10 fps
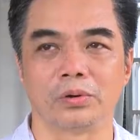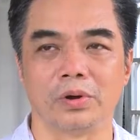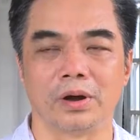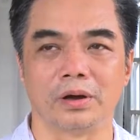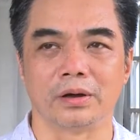
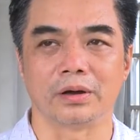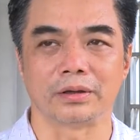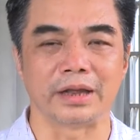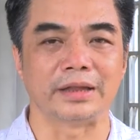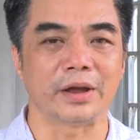của
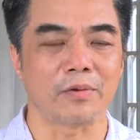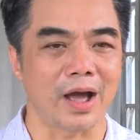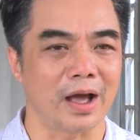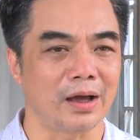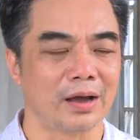tỉnh Thanh
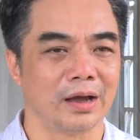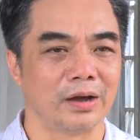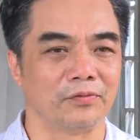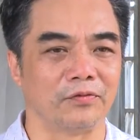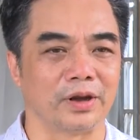Hóa,
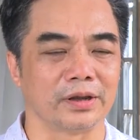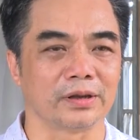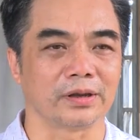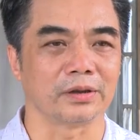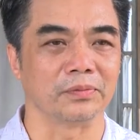với
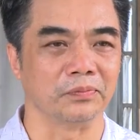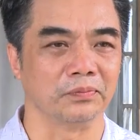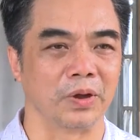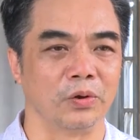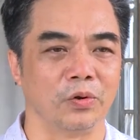
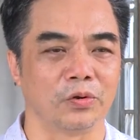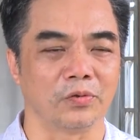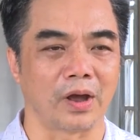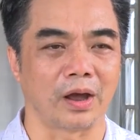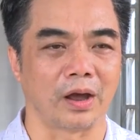miền núi
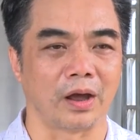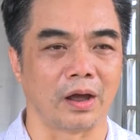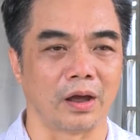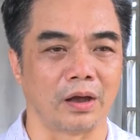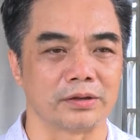và
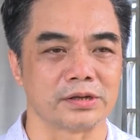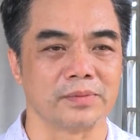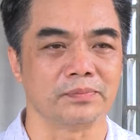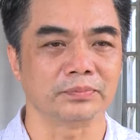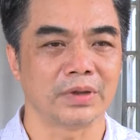
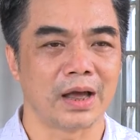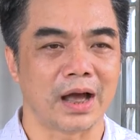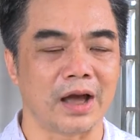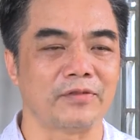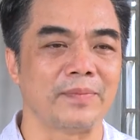chiếm
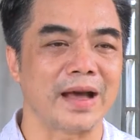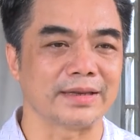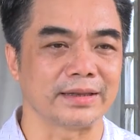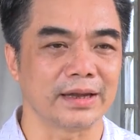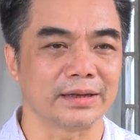hai phần ba
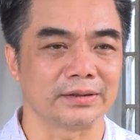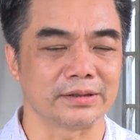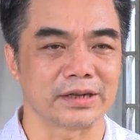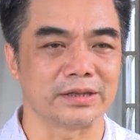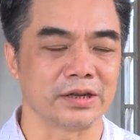diện tích
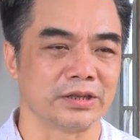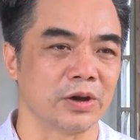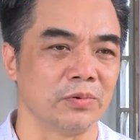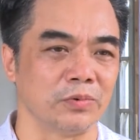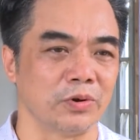trên rừng
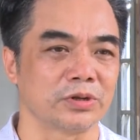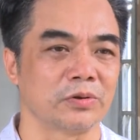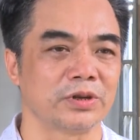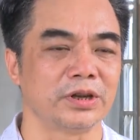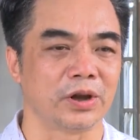trồng gỗ
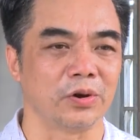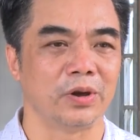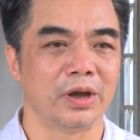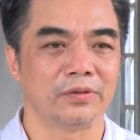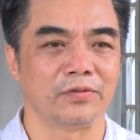rồng rất nhiều,
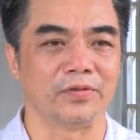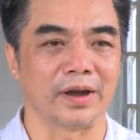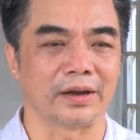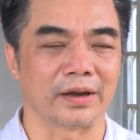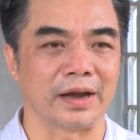vì
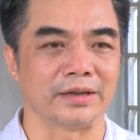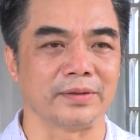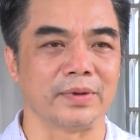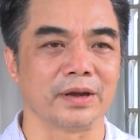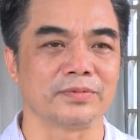vậy ngành
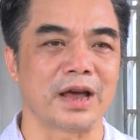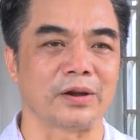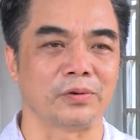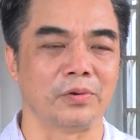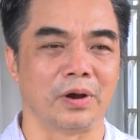chế biến nông sản
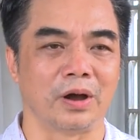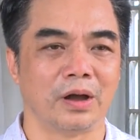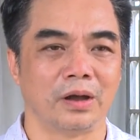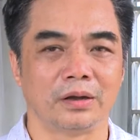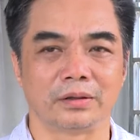của
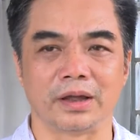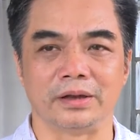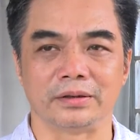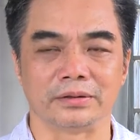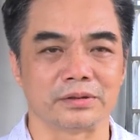tỉnh
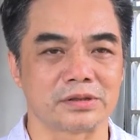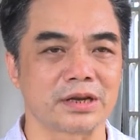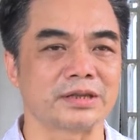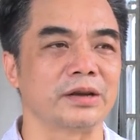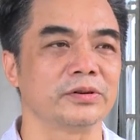
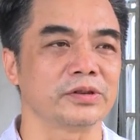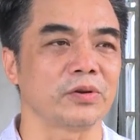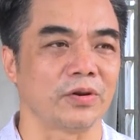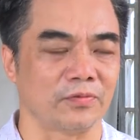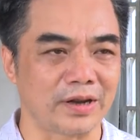chắc chắn sẽ
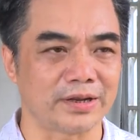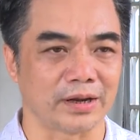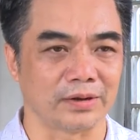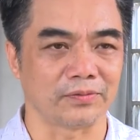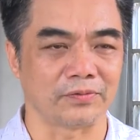còn phát
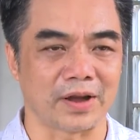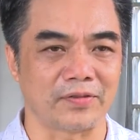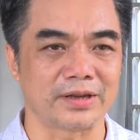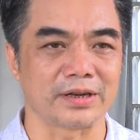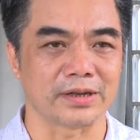triển và
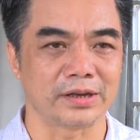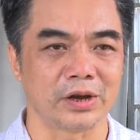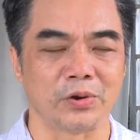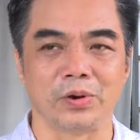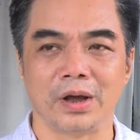phát triển rất
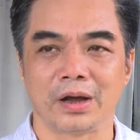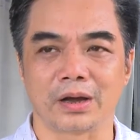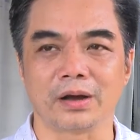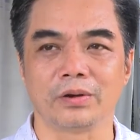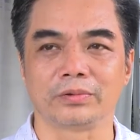nhiều.
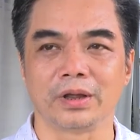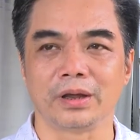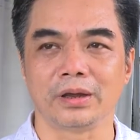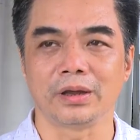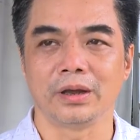Các công
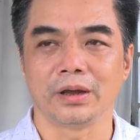ty